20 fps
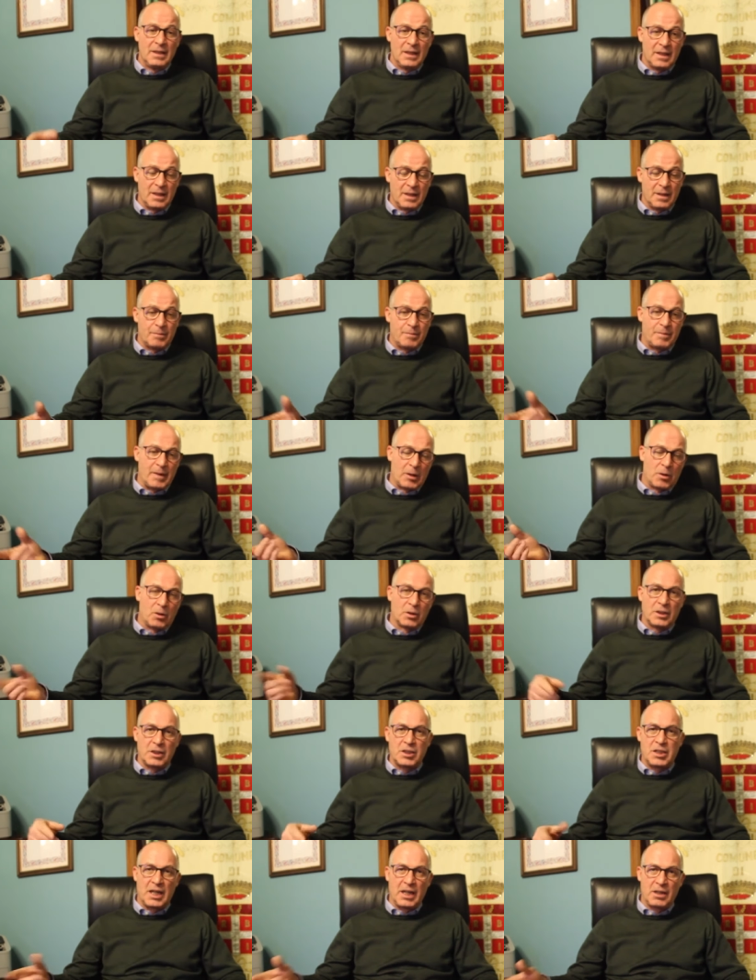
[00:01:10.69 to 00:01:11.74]
eh, però
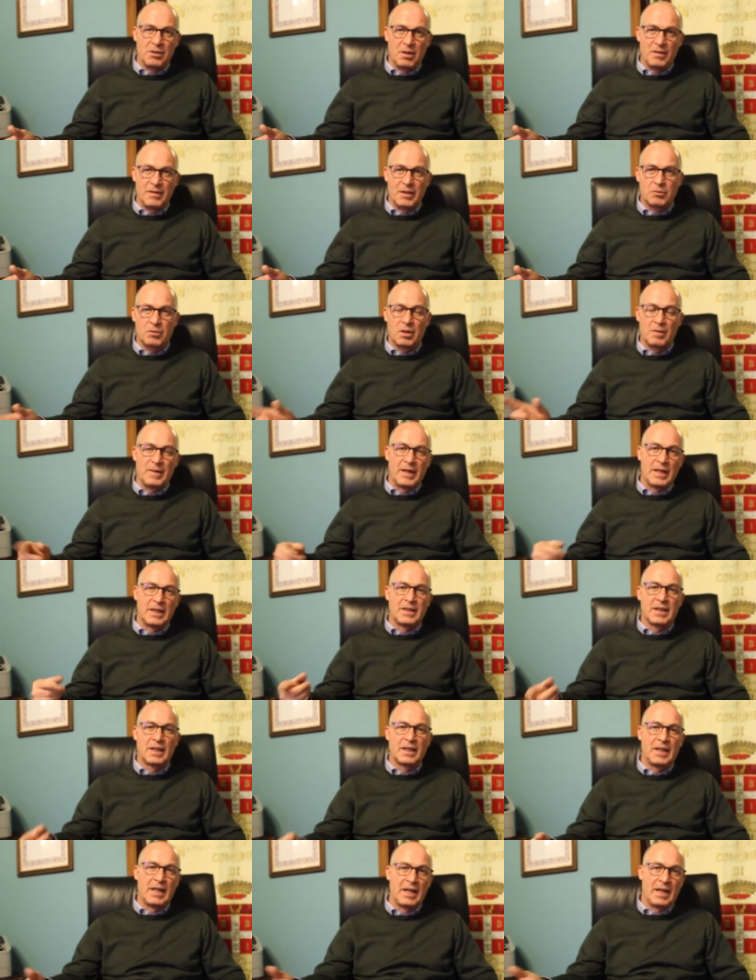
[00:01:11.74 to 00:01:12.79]
dicendo
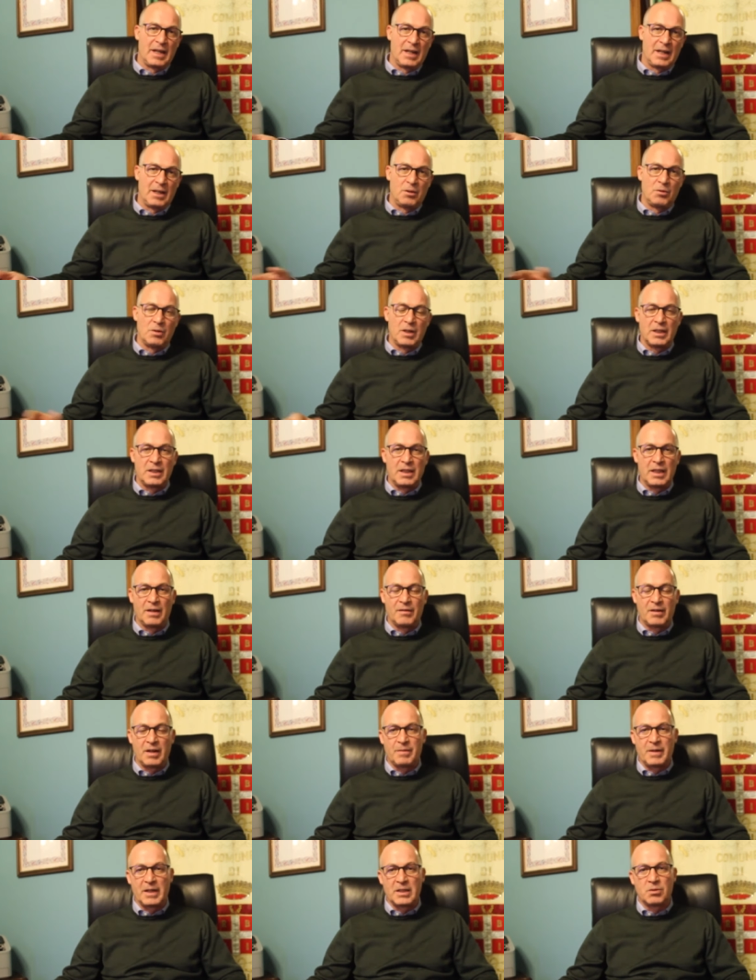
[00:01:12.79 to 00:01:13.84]
eventualmente che lunedì
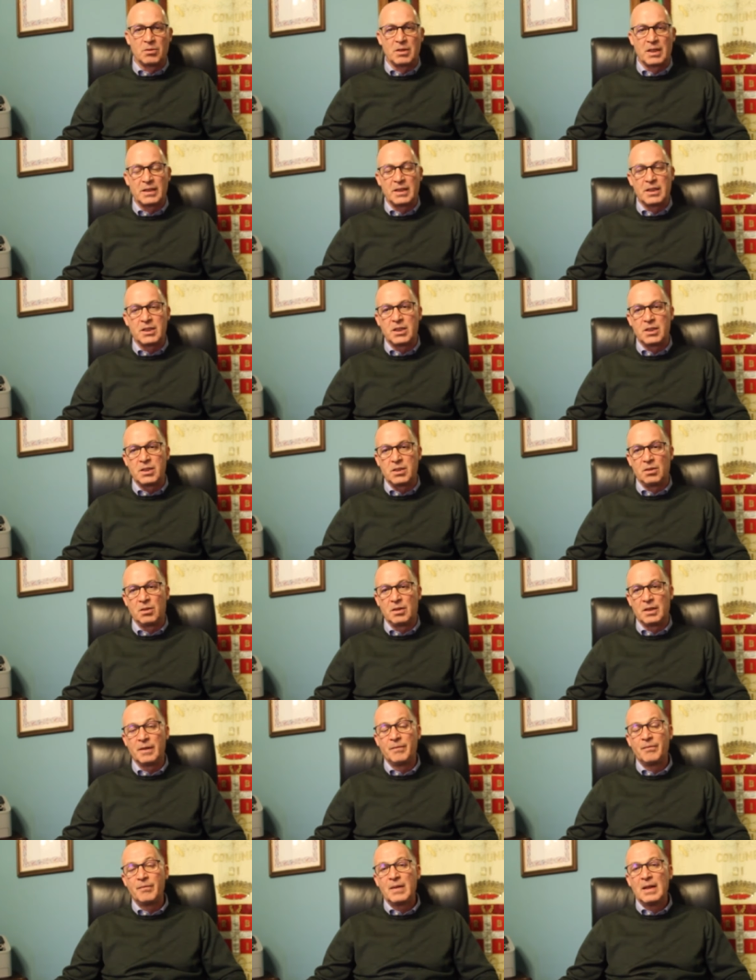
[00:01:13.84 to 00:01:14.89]
avrei preso una
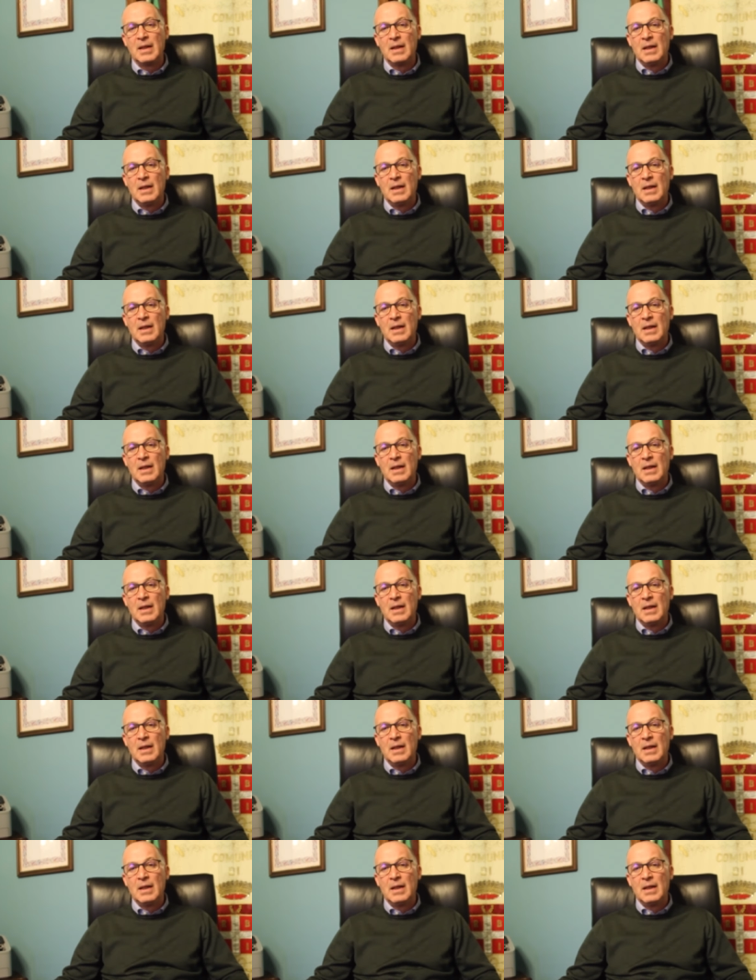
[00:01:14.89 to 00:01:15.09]
decisione.